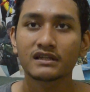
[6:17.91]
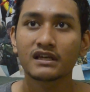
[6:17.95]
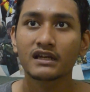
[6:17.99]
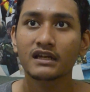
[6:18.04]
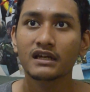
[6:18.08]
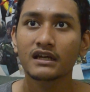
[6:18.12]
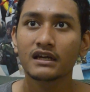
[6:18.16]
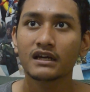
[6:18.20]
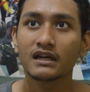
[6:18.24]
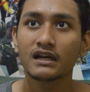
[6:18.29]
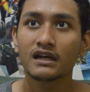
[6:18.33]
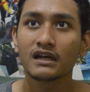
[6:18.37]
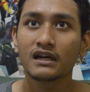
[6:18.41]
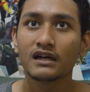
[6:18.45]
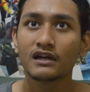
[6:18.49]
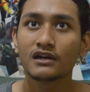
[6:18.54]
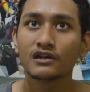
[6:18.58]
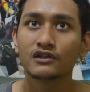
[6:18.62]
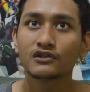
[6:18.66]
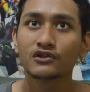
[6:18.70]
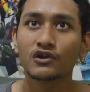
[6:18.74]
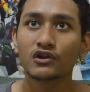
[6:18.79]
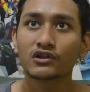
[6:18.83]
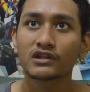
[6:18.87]
Jadi
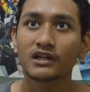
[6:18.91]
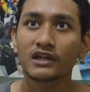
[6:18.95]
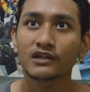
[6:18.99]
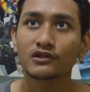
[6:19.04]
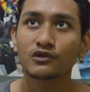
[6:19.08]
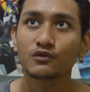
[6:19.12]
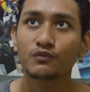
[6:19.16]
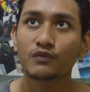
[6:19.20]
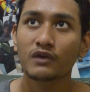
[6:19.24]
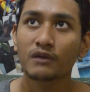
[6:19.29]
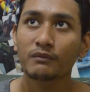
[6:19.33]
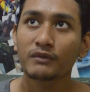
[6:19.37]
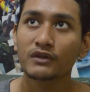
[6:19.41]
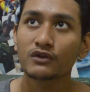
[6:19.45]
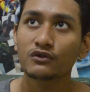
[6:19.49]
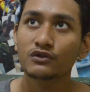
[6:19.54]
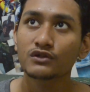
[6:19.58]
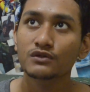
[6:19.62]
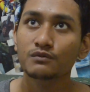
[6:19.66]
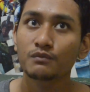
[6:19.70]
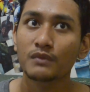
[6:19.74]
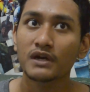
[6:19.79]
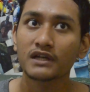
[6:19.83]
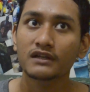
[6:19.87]
Sorcerer Supreme itu
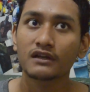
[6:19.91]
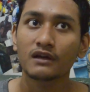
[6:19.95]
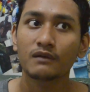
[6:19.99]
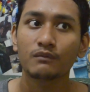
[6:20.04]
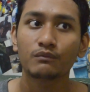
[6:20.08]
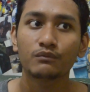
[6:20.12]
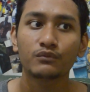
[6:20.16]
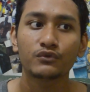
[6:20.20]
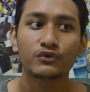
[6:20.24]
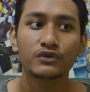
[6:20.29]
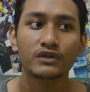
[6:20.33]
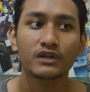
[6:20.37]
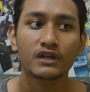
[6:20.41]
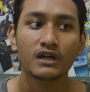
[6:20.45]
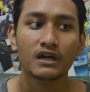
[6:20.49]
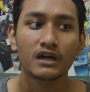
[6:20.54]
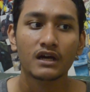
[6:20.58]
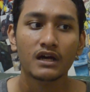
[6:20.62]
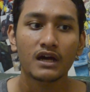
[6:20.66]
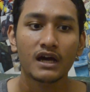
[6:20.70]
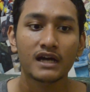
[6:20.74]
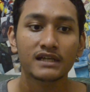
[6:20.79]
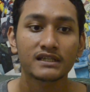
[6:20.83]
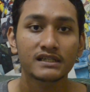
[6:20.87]
semacam
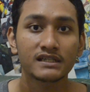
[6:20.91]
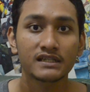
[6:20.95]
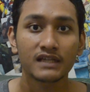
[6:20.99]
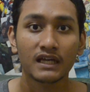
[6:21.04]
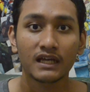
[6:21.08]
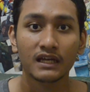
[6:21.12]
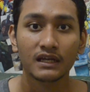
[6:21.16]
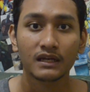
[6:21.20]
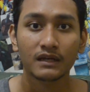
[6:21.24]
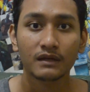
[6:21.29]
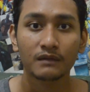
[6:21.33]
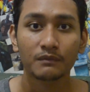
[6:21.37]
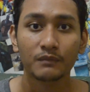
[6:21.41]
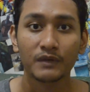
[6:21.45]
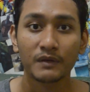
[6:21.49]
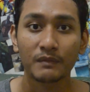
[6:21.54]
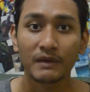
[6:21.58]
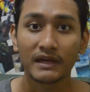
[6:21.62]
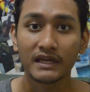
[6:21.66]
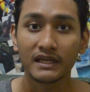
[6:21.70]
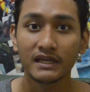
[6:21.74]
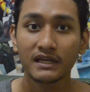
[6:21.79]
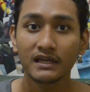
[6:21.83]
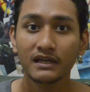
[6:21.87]
punya asisten
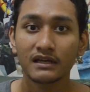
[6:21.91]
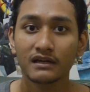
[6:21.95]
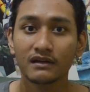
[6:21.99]
pribadi